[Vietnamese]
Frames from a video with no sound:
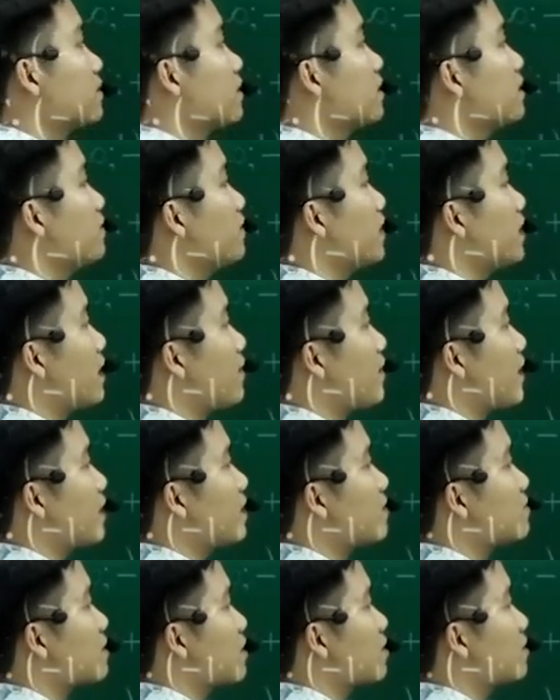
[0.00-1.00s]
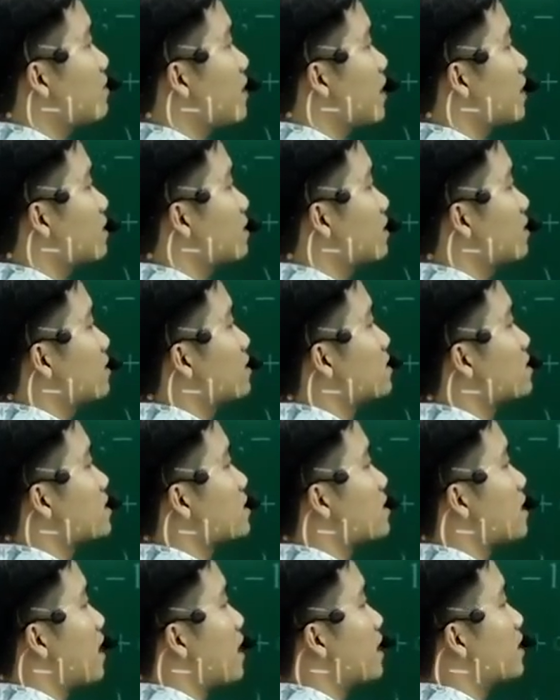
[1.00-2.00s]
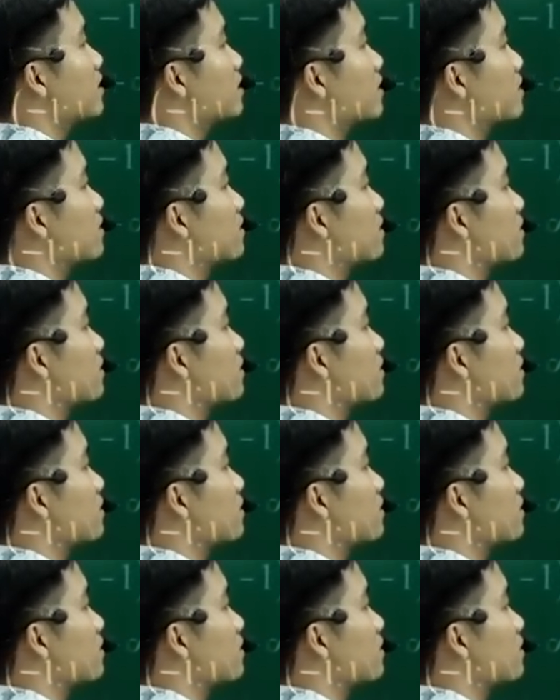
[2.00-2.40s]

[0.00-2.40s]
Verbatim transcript: Thế như vậy đáp án này làm sao các bạn? Sai.